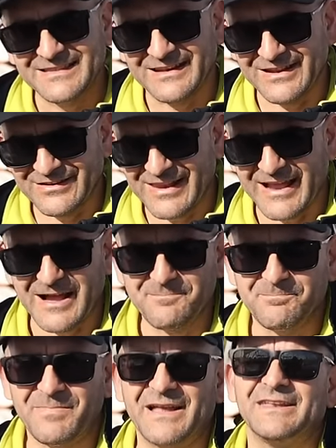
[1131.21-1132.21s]
Tenéis la
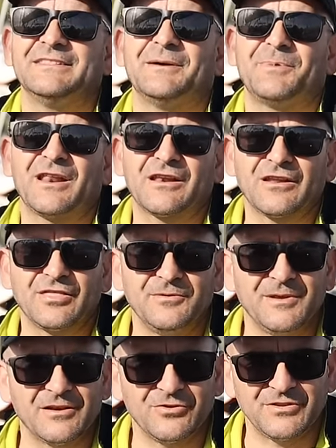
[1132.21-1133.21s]
campanita para
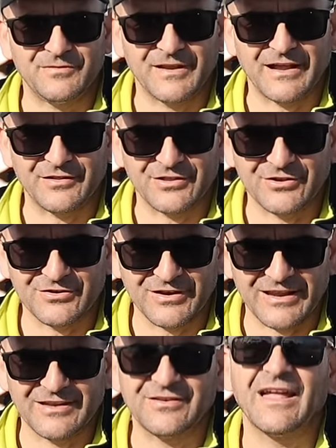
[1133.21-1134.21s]
recibir
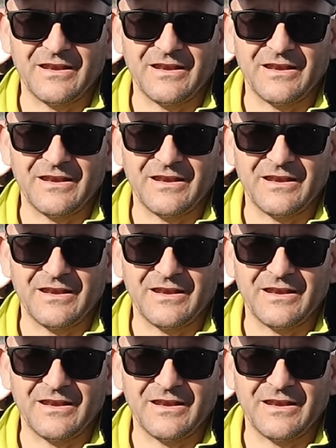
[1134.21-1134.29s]
notificaciones.